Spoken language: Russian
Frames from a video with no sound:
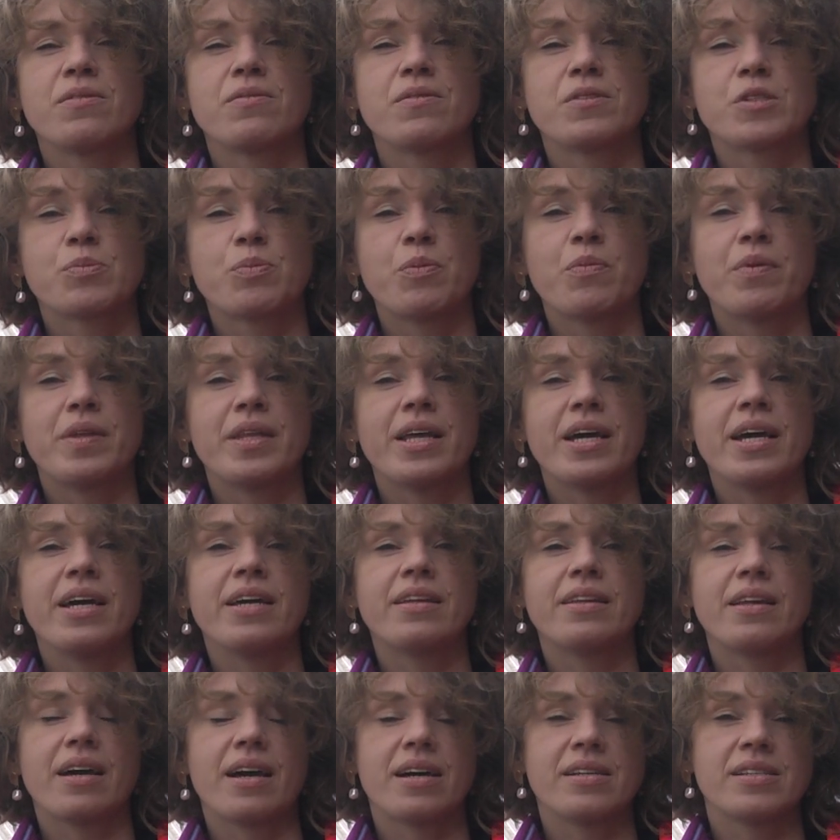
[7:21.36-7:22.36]

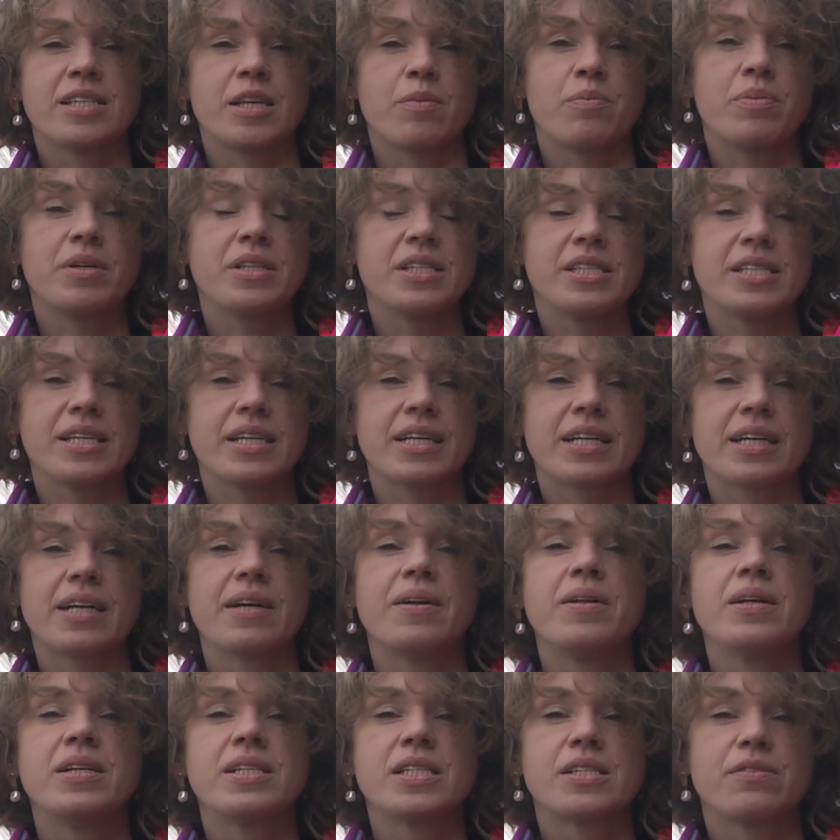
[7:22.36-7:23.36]
вспоминает о
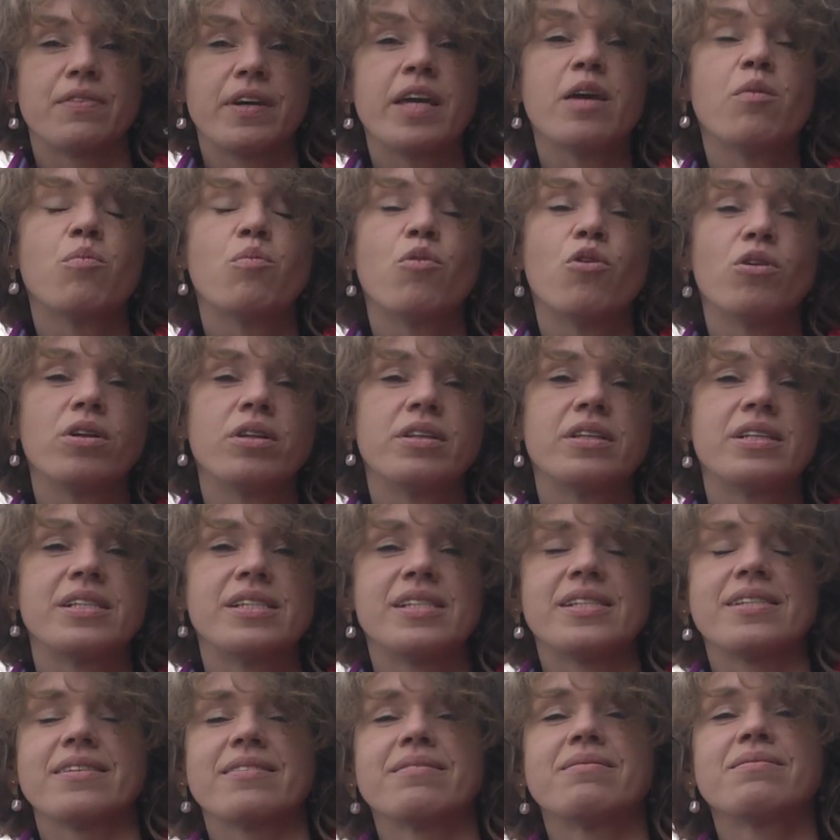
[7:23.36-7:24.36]
событиях своей
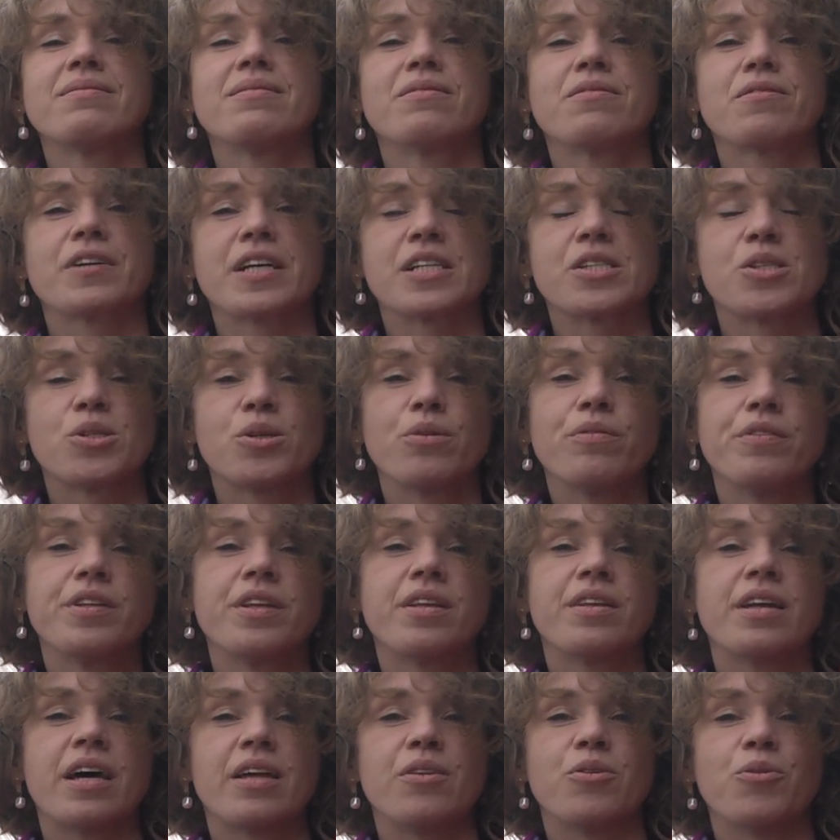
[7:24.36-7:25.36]
молодости в
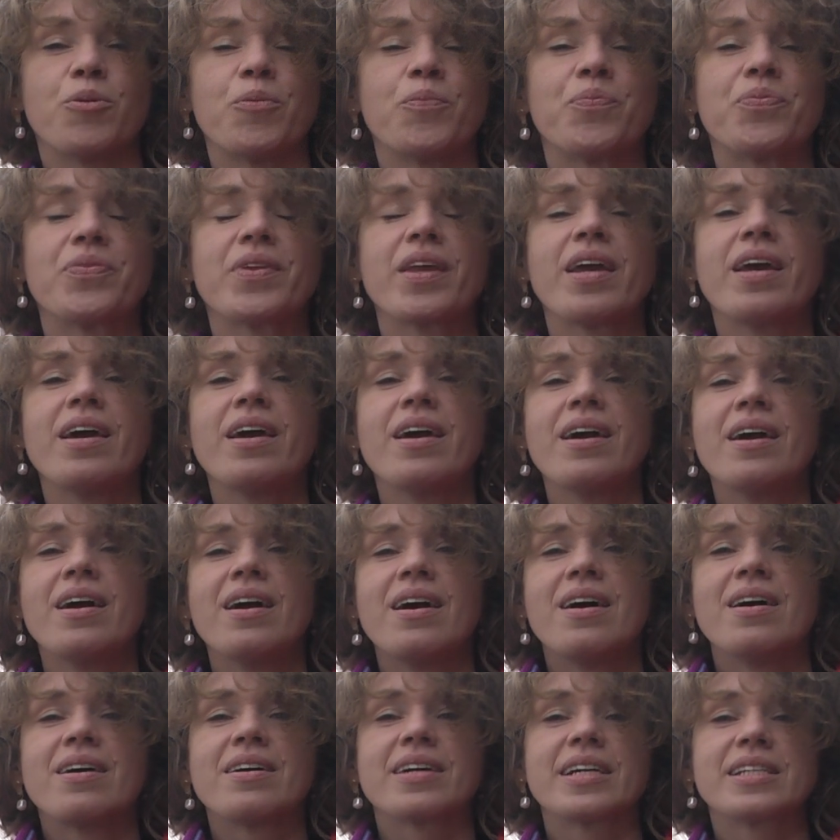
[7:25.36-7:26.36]
Ростове-на-Дону
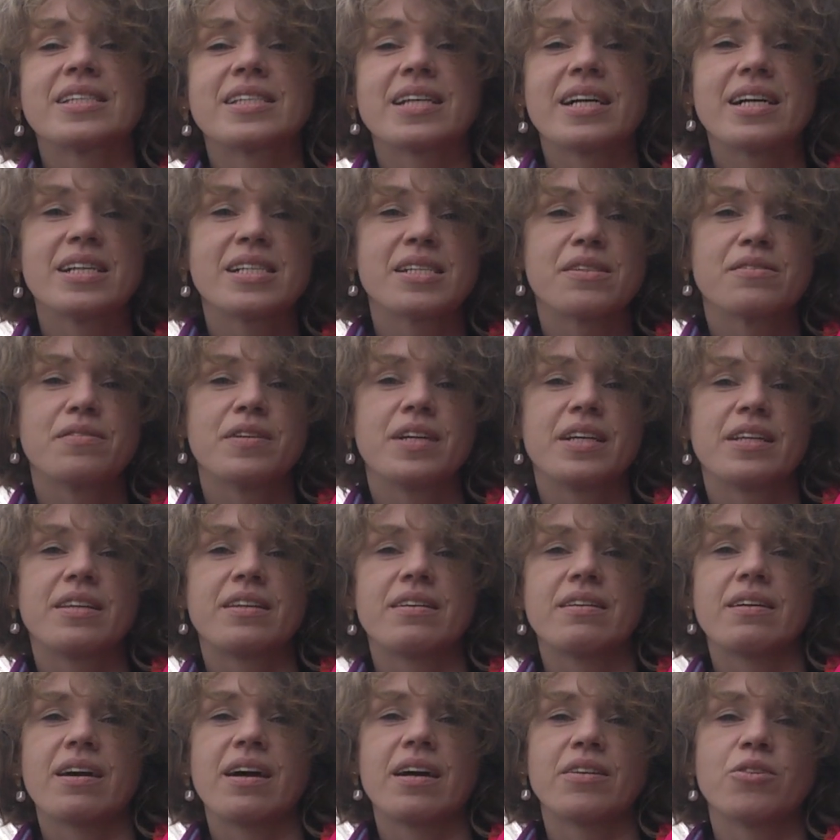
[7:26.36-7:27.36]
рассказывает
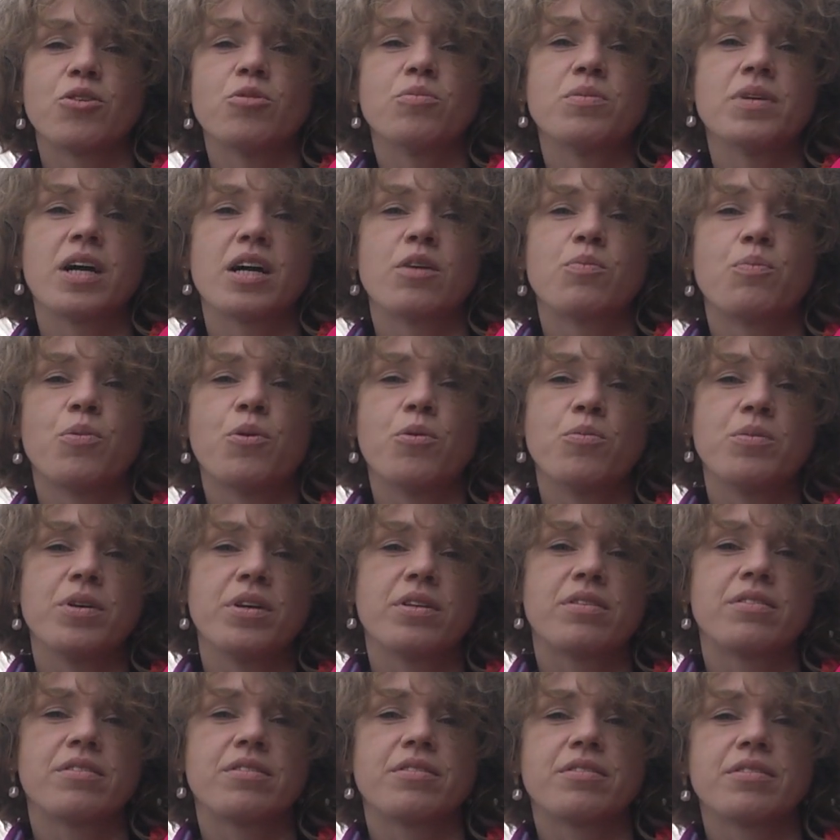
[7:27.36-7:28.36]
о том, как
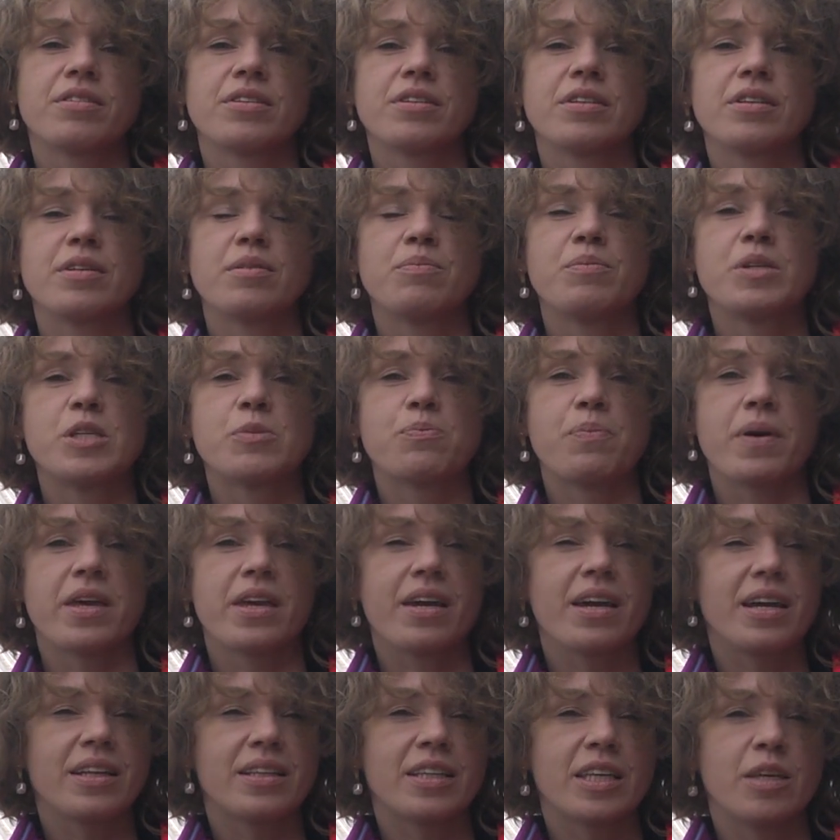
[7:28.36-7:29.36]
помнит э,
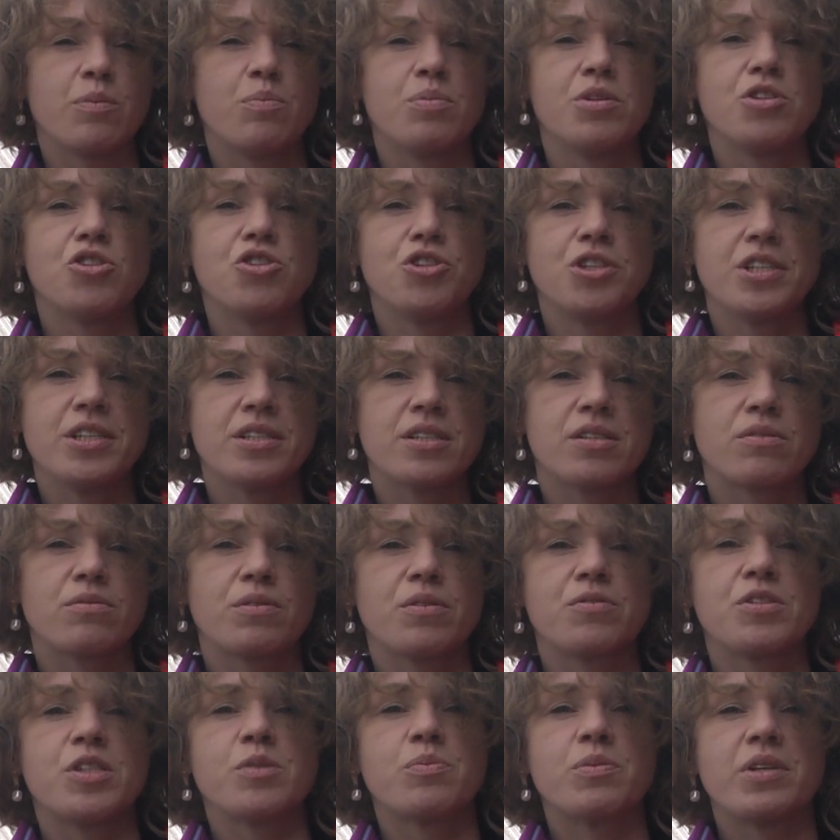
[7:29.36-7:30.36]
беспорядки,
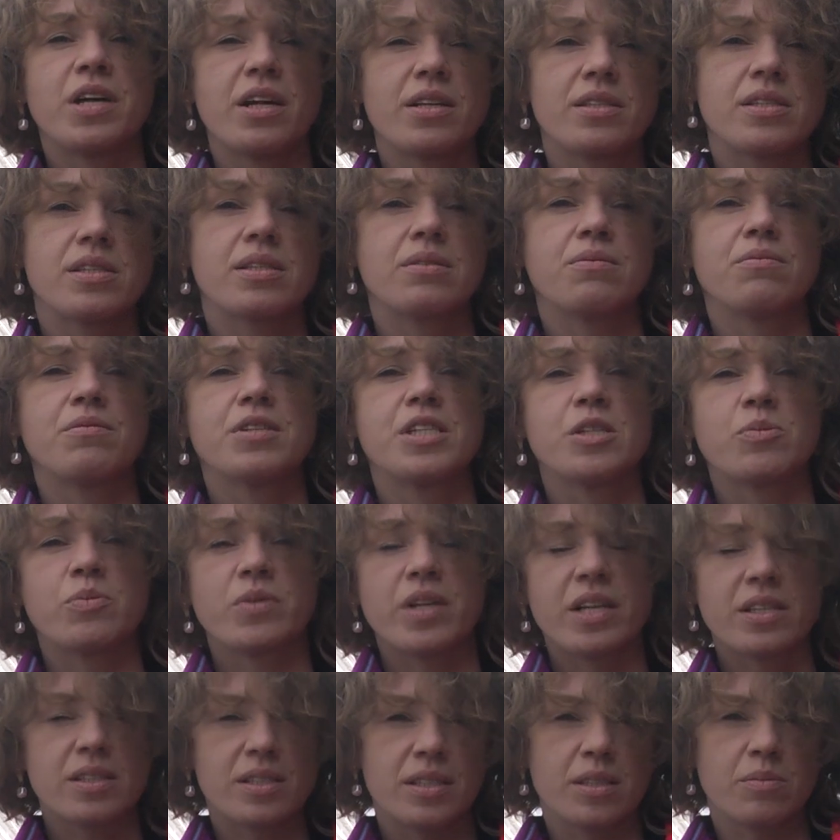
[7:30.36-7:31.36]
бесчинства в 17,
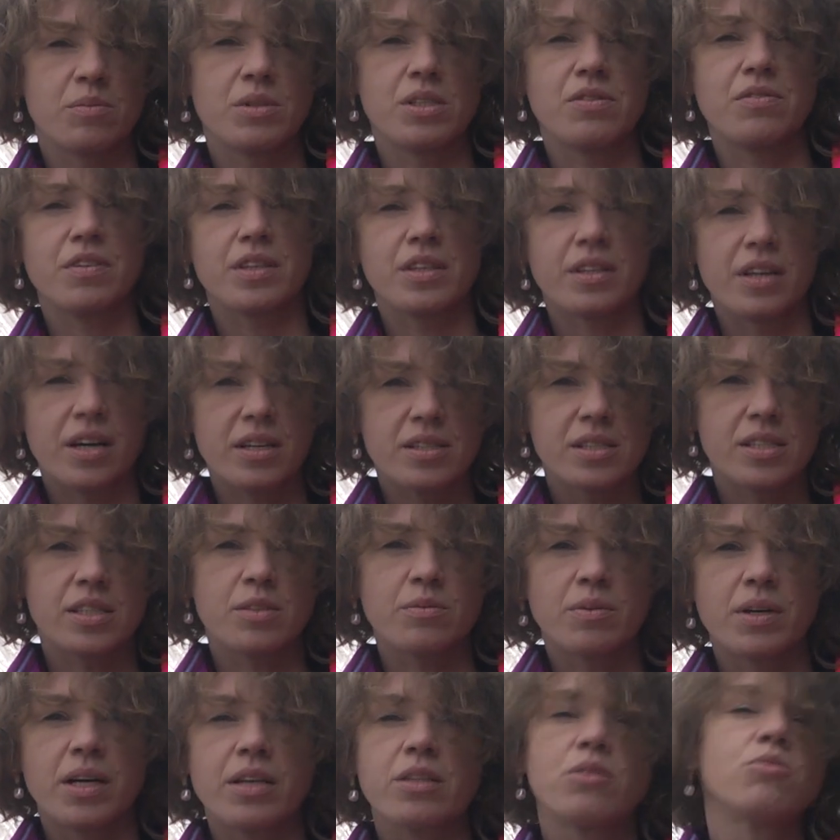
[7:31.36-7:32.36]
18,
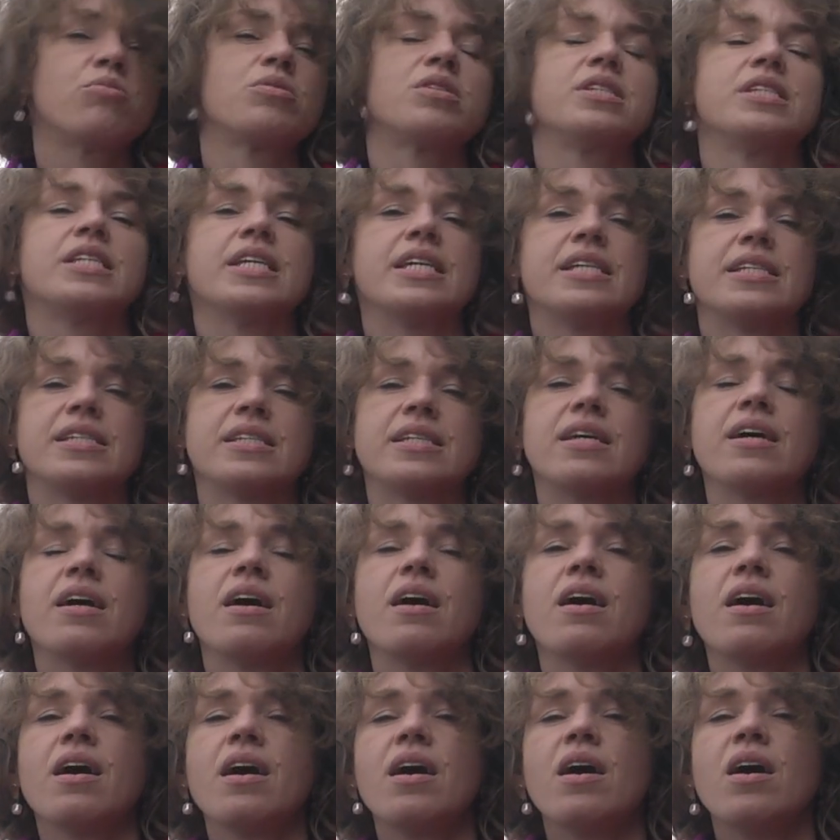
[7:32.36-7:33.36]
19 году здесь,
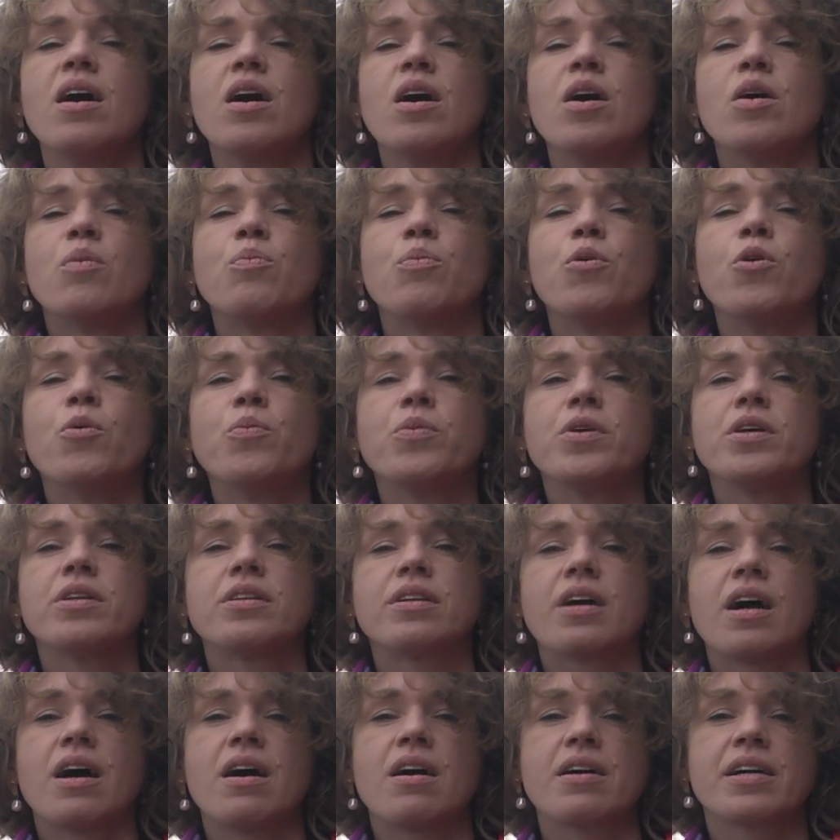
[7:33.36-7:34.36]

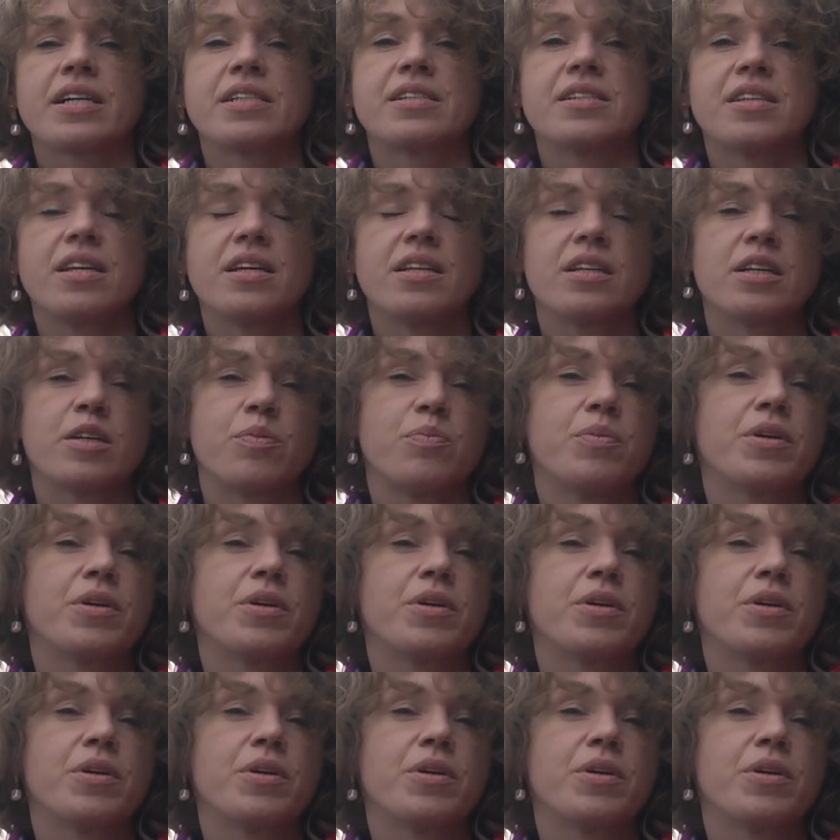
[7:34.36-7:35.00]
помнит о расстрелах